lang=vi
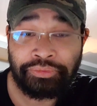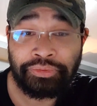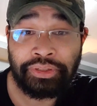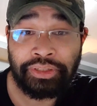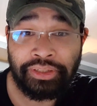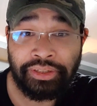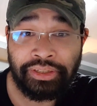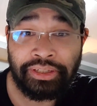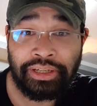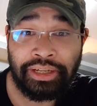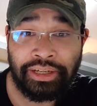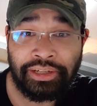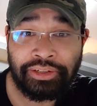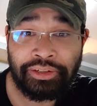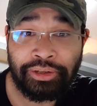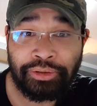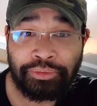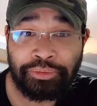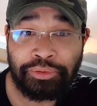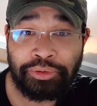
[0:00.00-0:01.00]
vì những cái
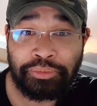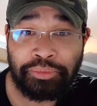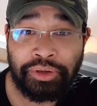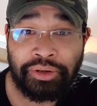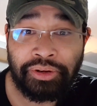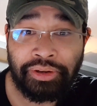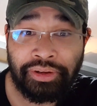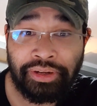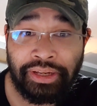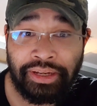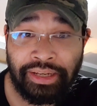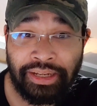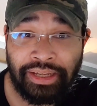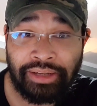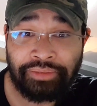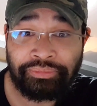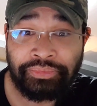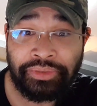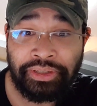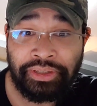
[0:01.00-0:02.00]
hành động của bọn họ đã
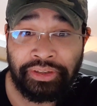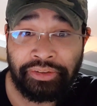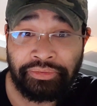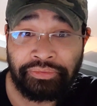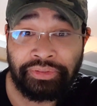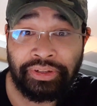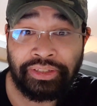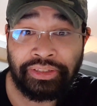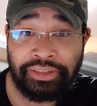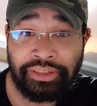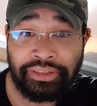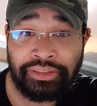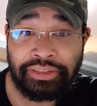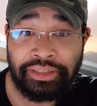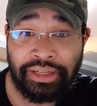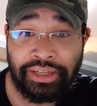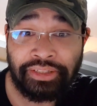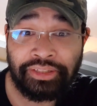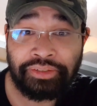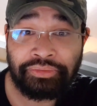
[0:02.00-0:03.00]
làm với tất
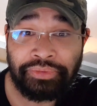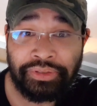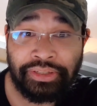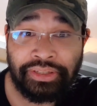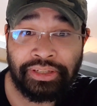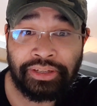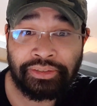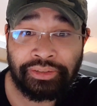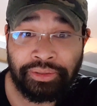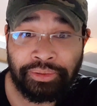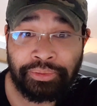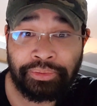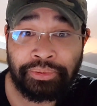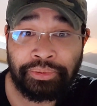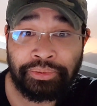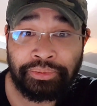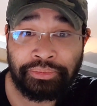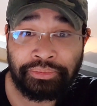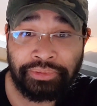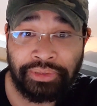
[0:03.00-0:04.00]
cả những vị sắc tộc
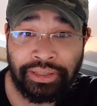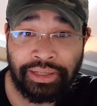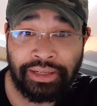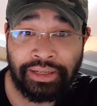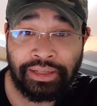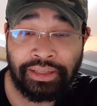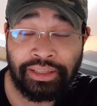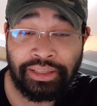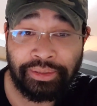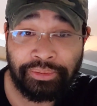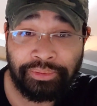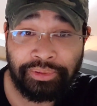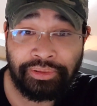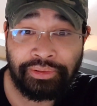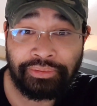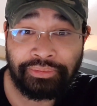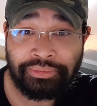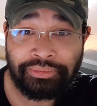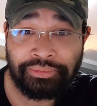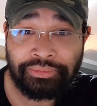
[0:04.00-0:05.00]
của chúng ta đúng
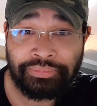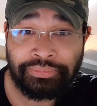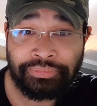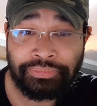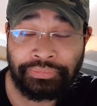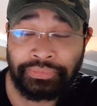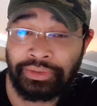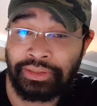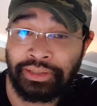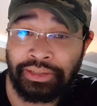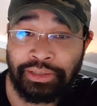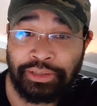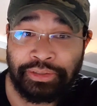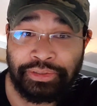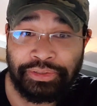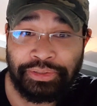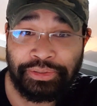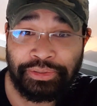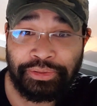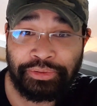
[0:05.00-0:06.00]
không
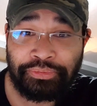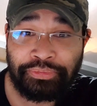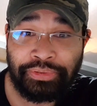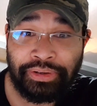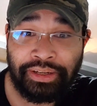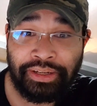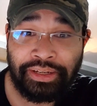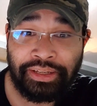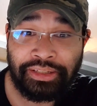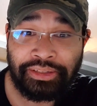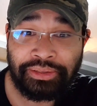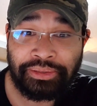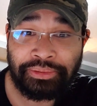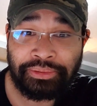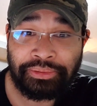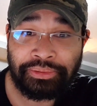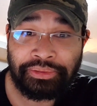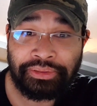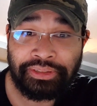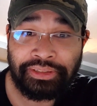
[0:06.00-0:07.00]
chứ không phải là
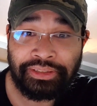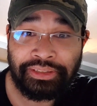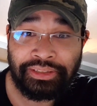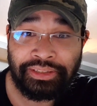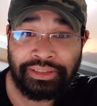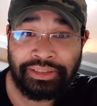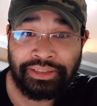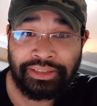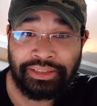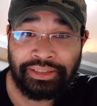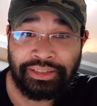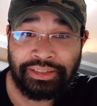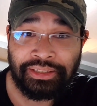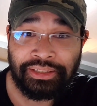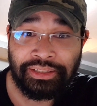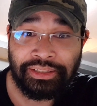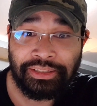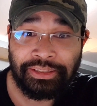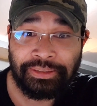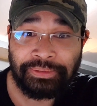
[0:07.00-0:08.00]
tôi
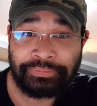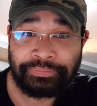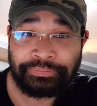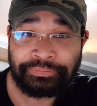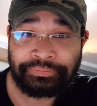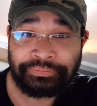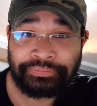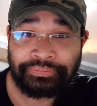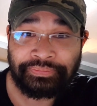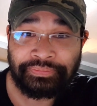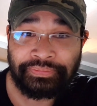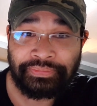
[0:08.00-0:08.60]
um,